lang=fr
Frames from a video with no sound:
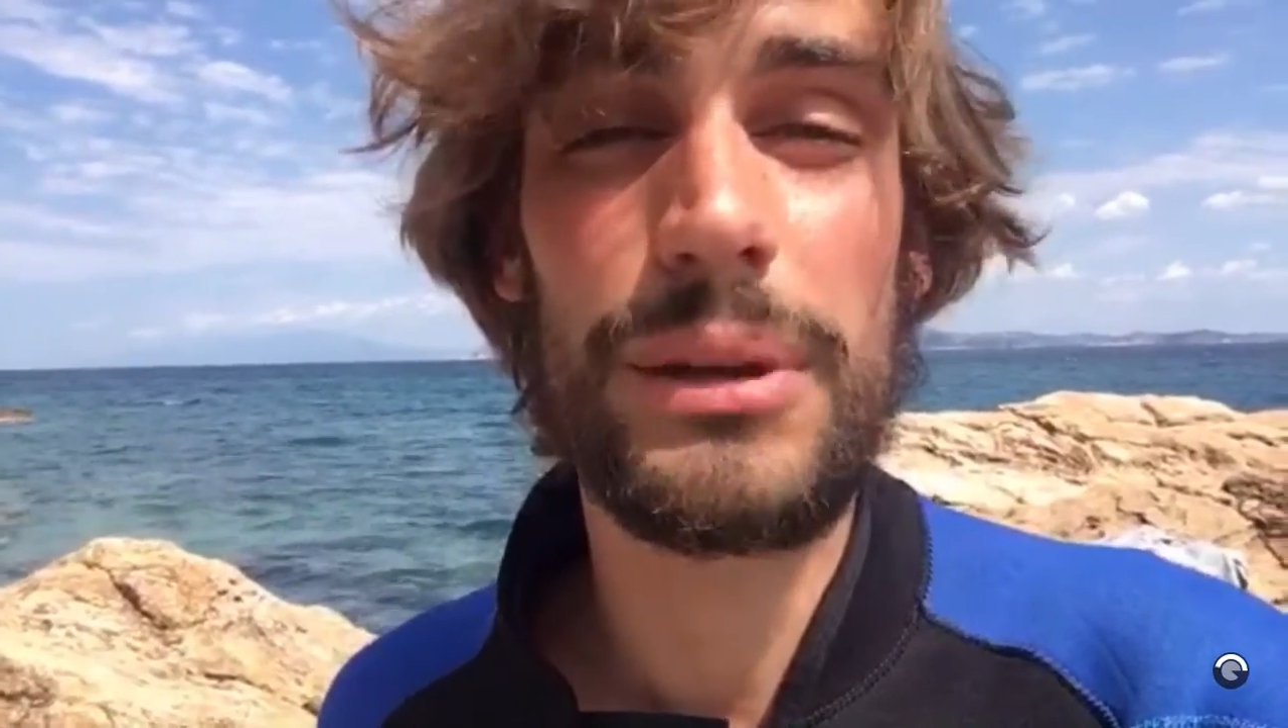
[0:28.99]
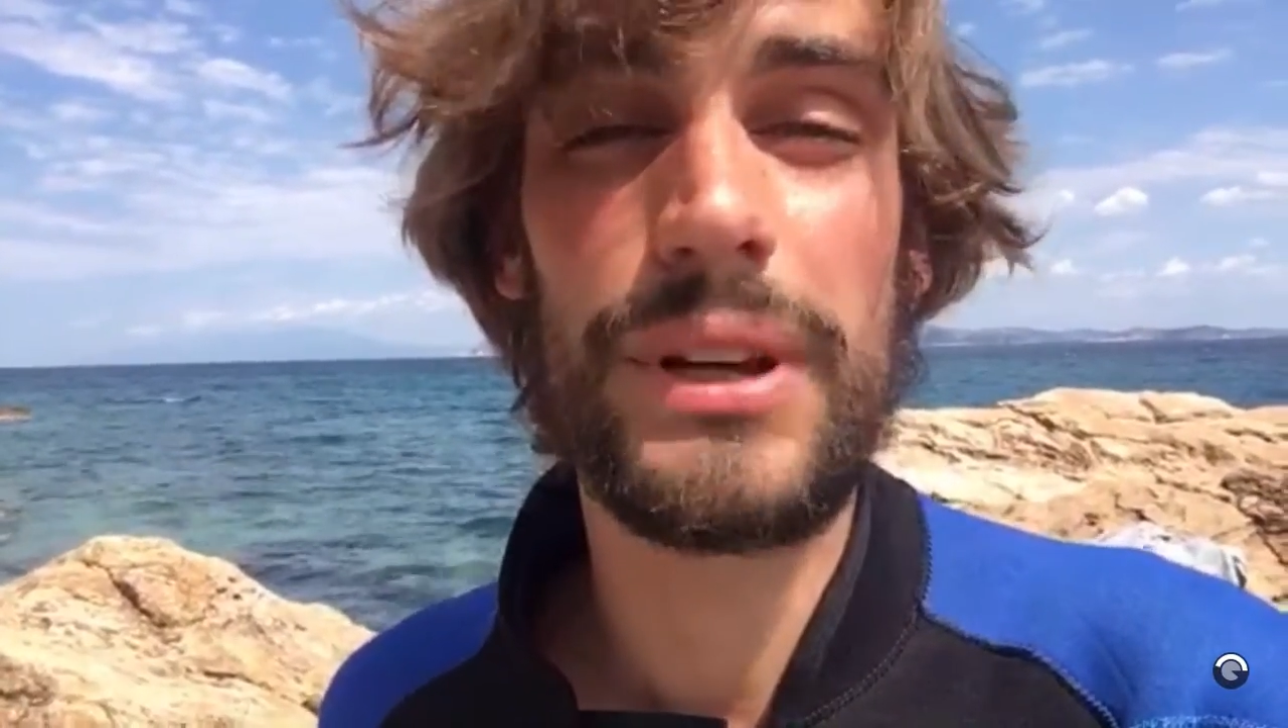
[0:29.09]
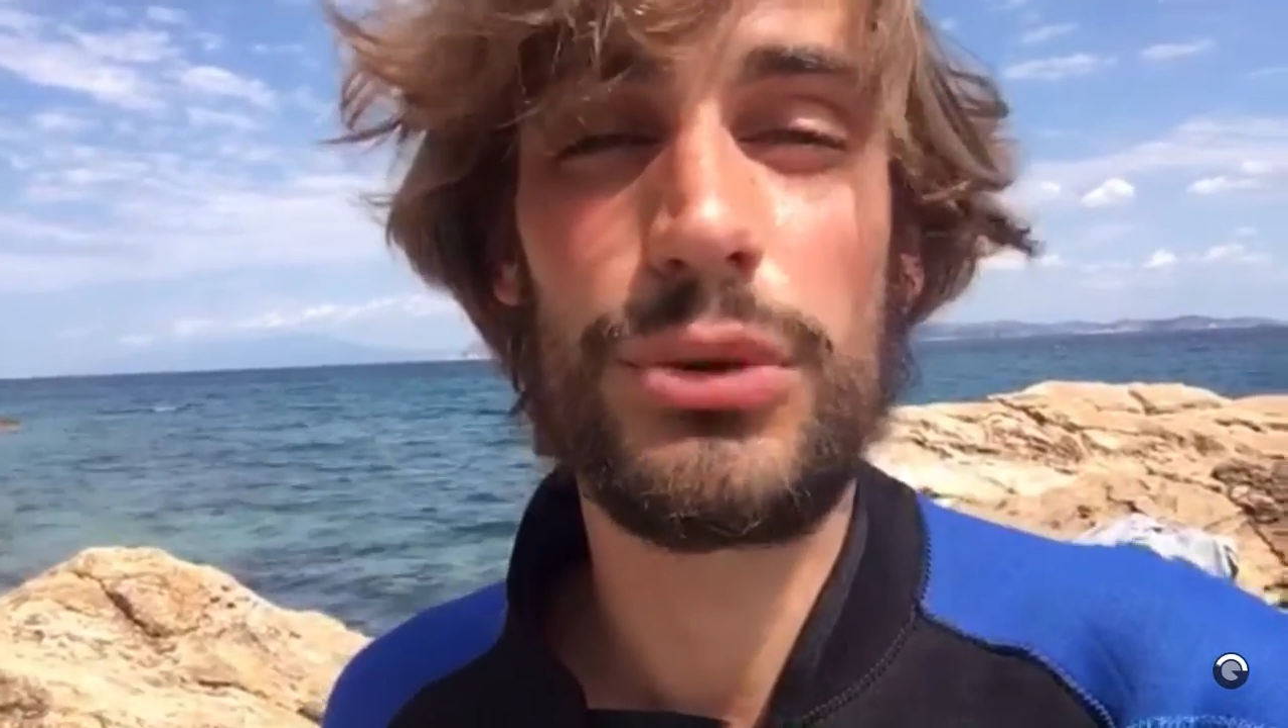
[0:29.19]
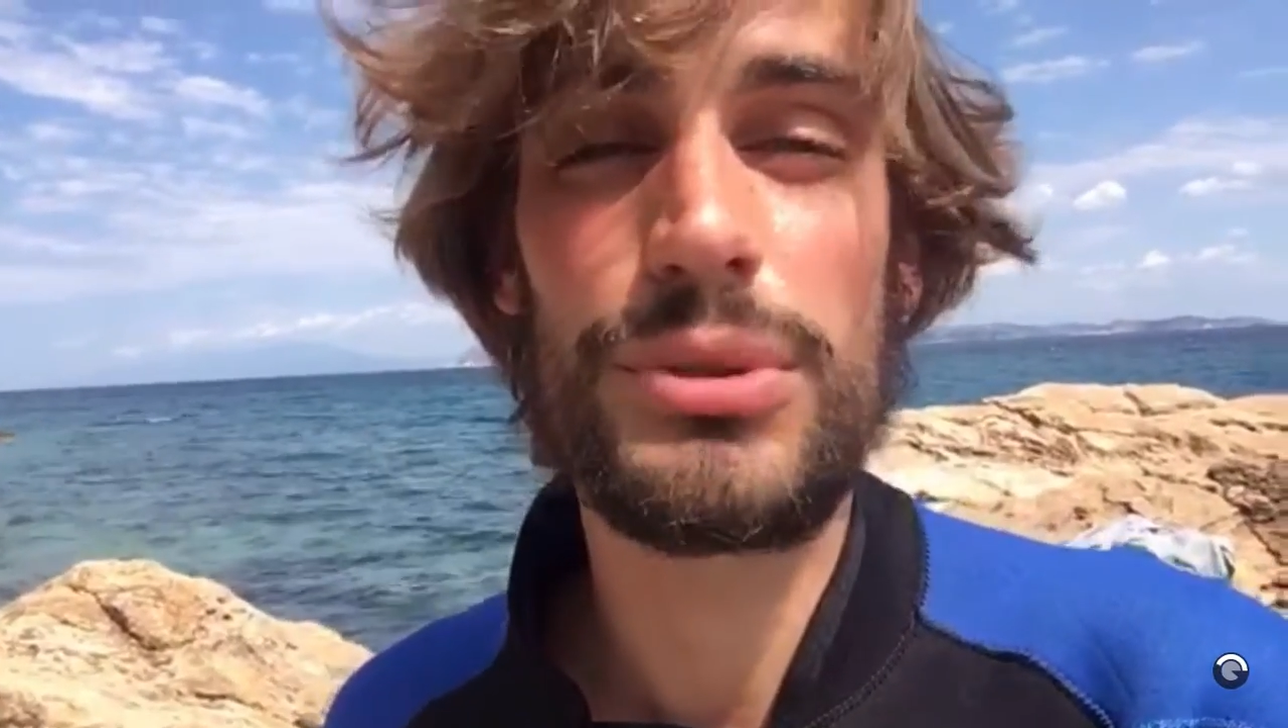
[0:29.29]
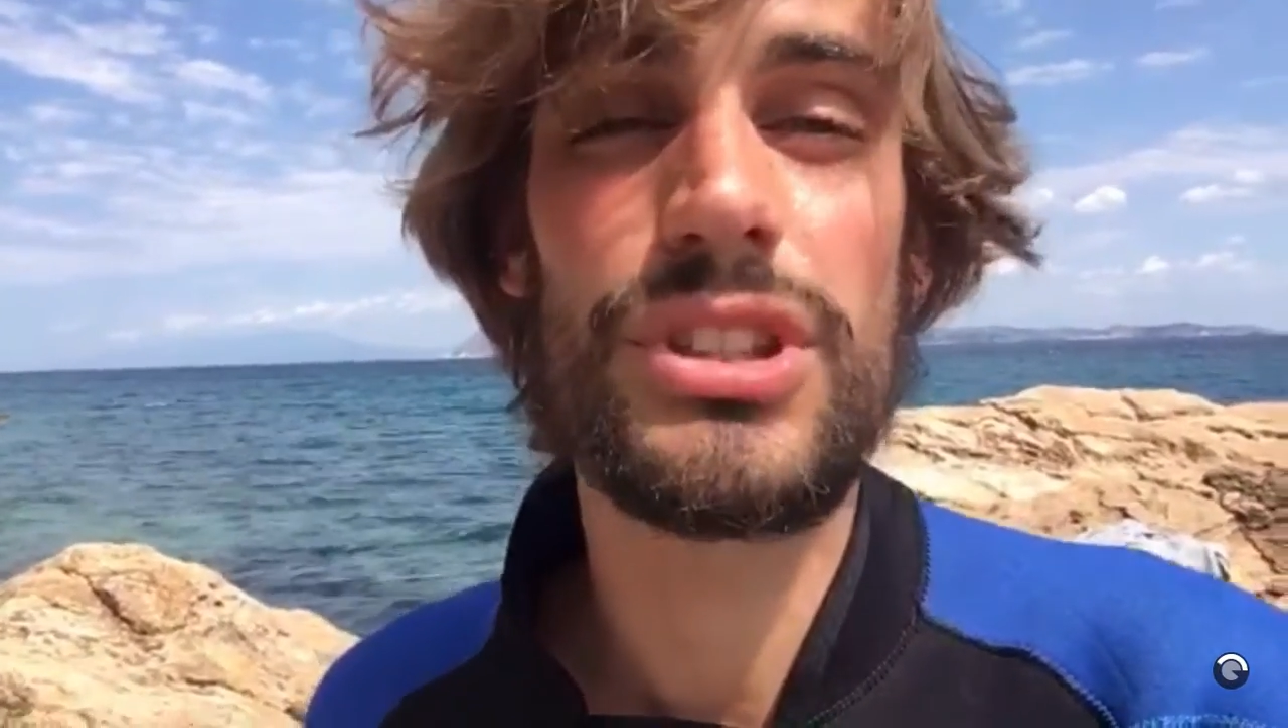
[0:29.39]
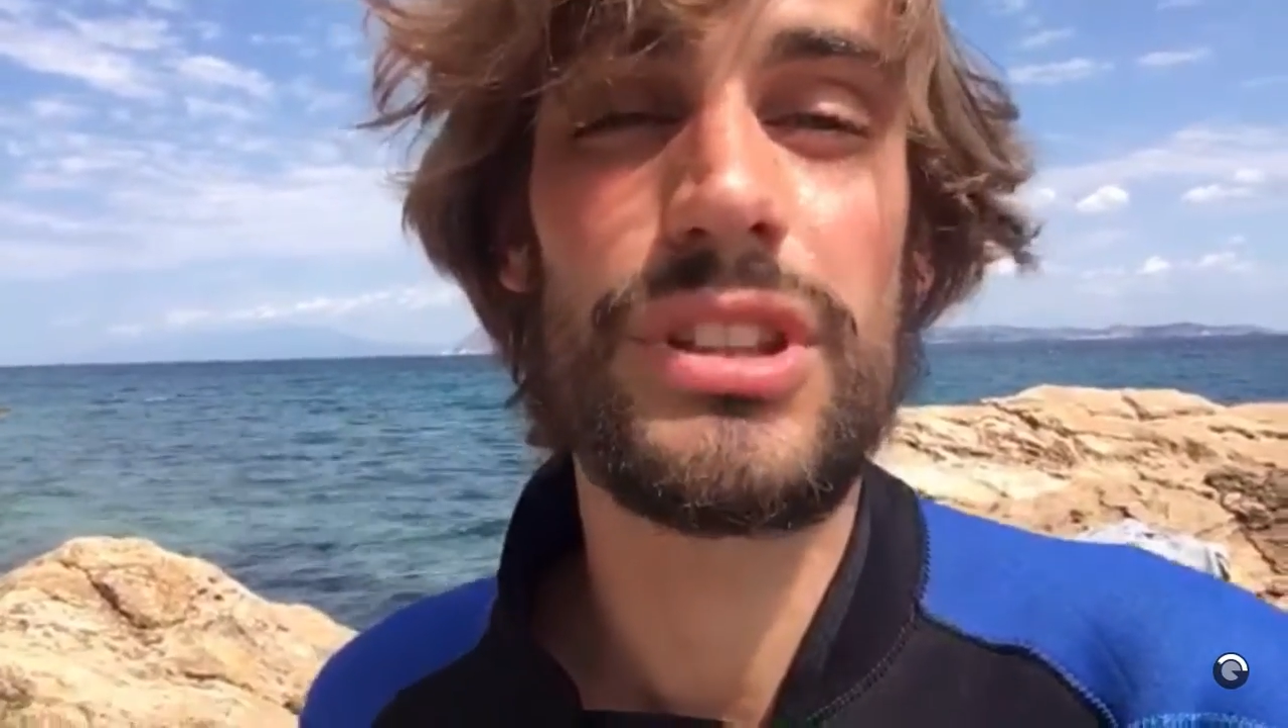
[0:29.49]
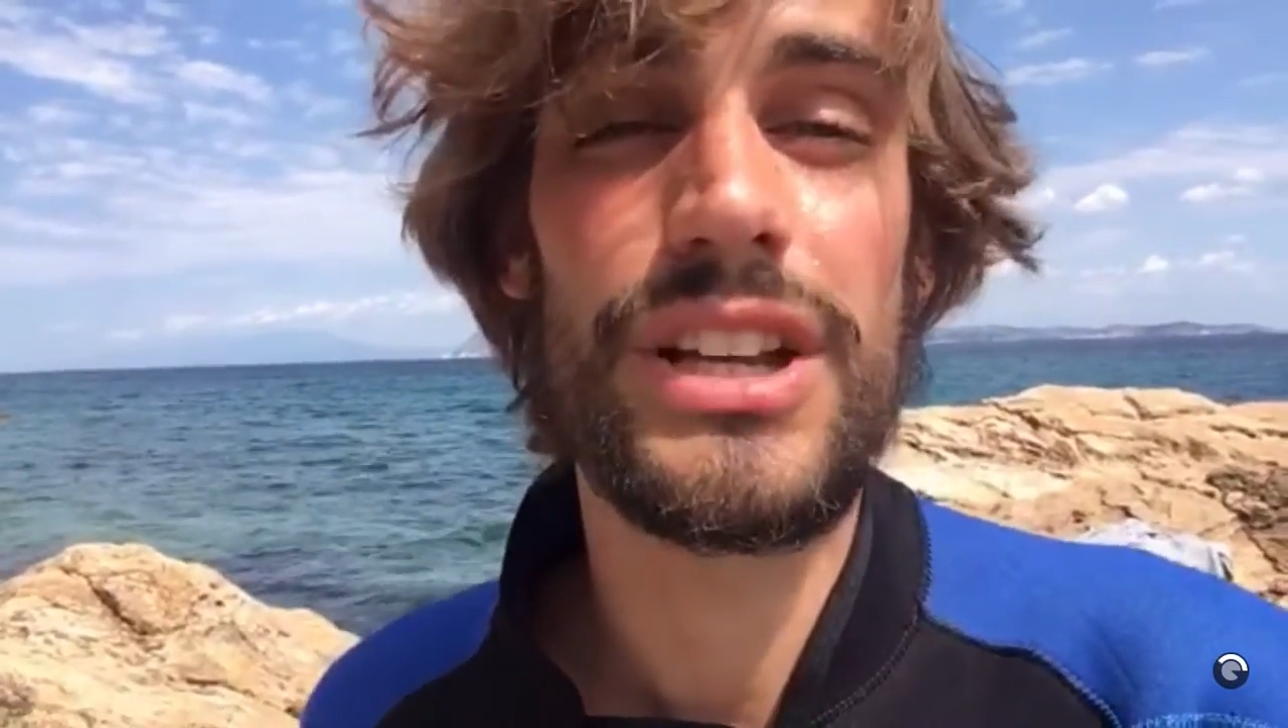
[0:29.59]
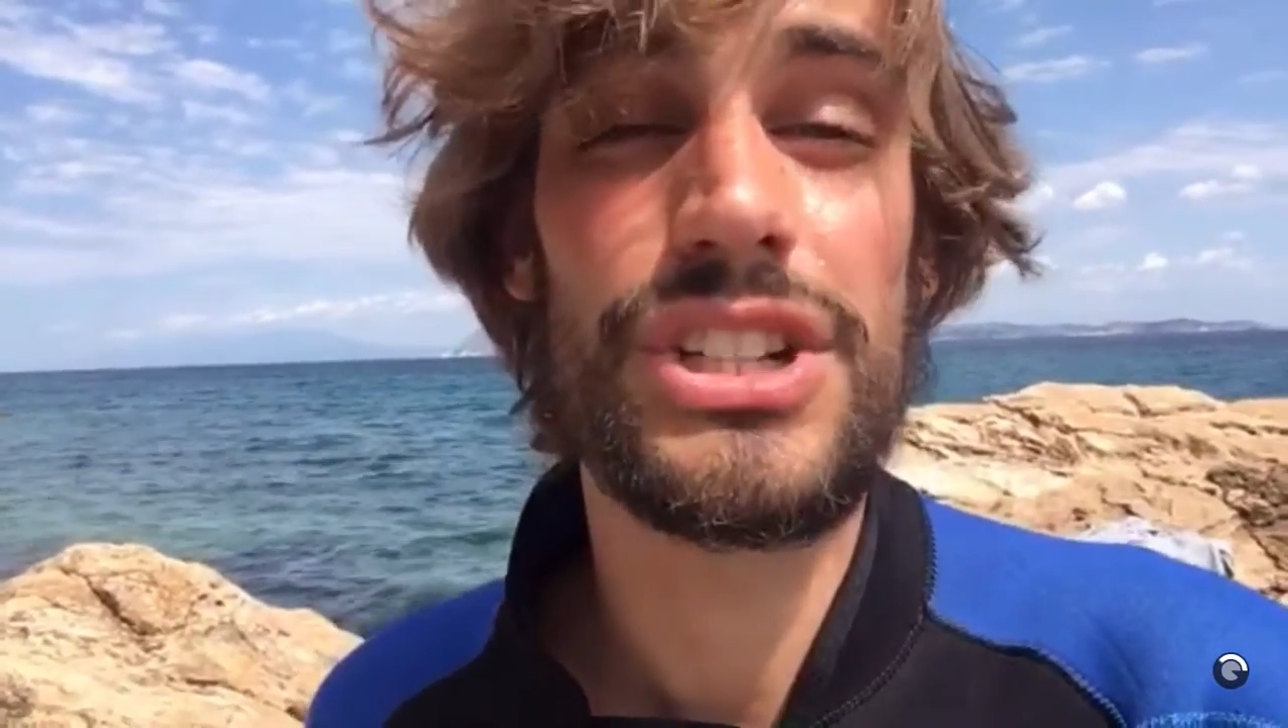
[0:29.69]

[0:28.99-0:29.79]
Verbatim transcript: il me les cuisinait,